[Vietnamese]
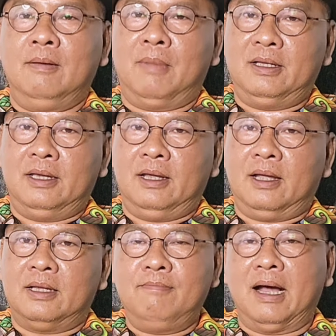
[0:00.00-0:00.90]
bởi vì
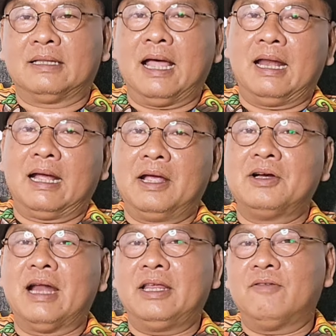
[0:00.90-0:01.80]
à, chính bà ta là cái
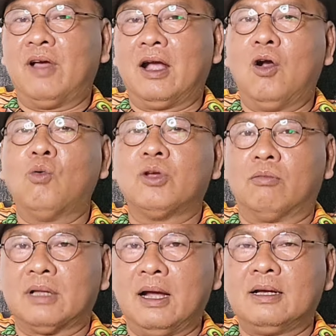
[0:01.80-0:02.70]
người đại diện phát ngôn cho
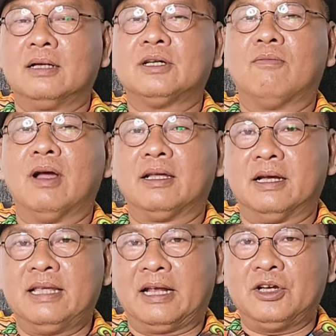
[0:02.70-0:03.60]
ông thất trong cái
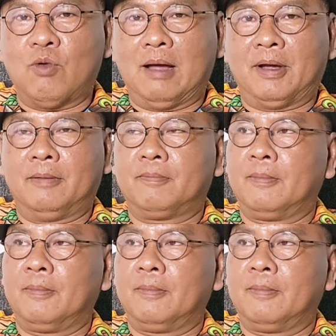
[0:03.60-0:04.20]
thời gian vừa qua mà